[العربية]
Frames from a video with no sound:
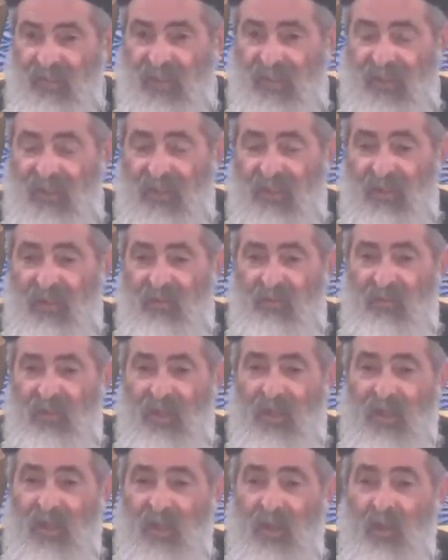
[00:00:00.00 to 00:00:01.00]
كل
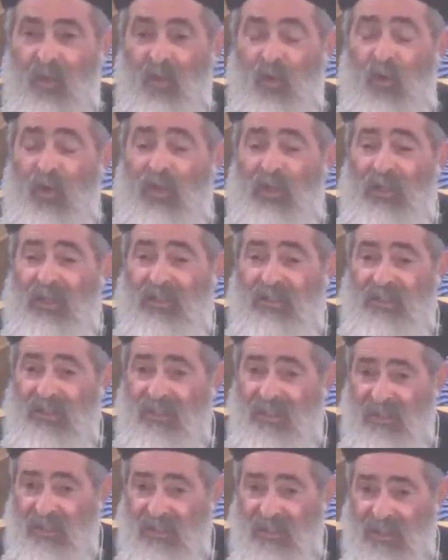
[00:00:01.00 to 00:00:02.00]
دي
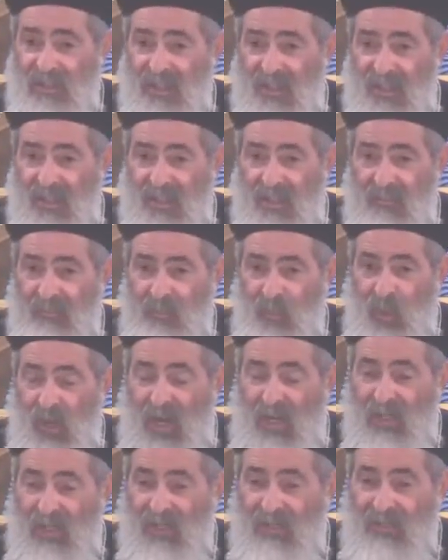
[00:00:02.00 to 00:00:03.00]
المعاكسات دي
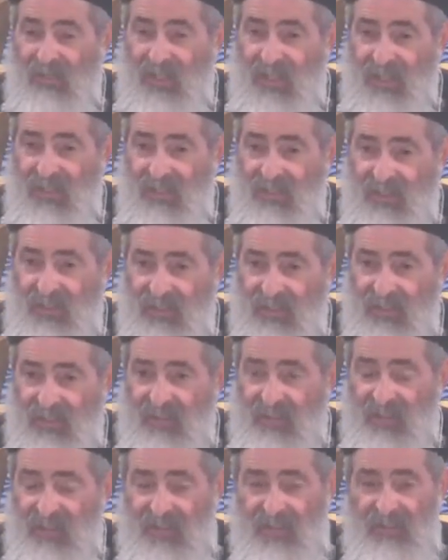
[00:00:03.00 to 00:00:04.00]
سواء
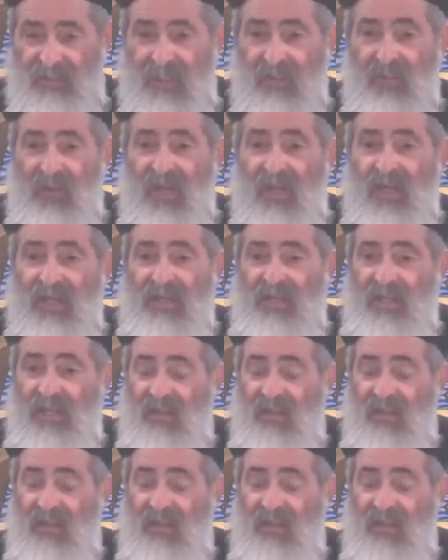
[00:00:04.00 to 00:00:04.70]
هي من عمل